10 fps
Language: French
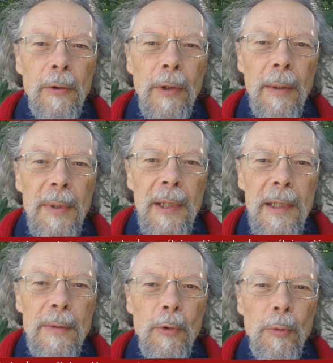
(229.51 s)
le
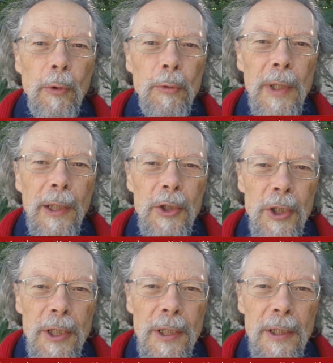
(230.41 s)
capitalisme ne produit la
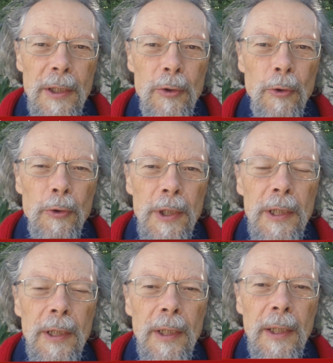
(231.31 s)
richesse, je le
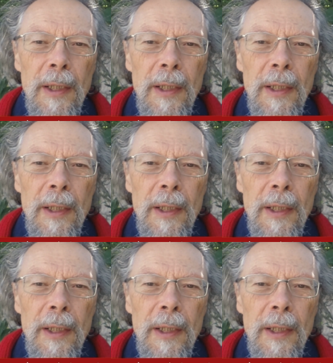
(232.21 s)
cite,